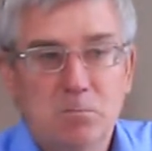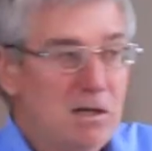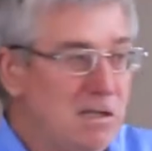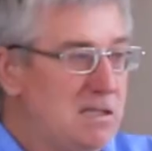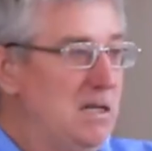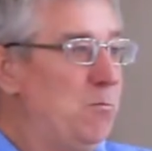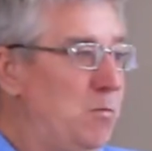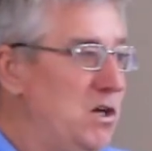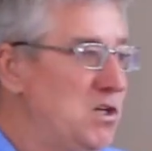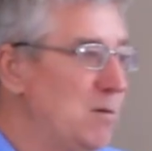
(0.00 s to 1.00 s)
Принесли
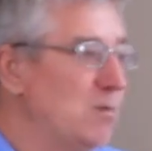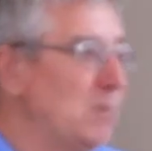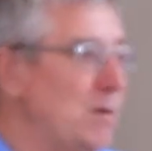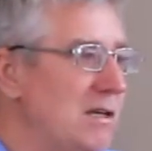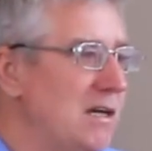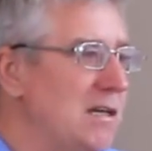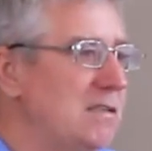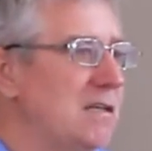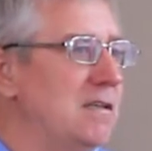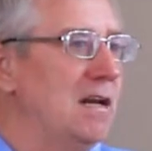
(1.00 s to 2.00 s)
пищи, может быть, каких-то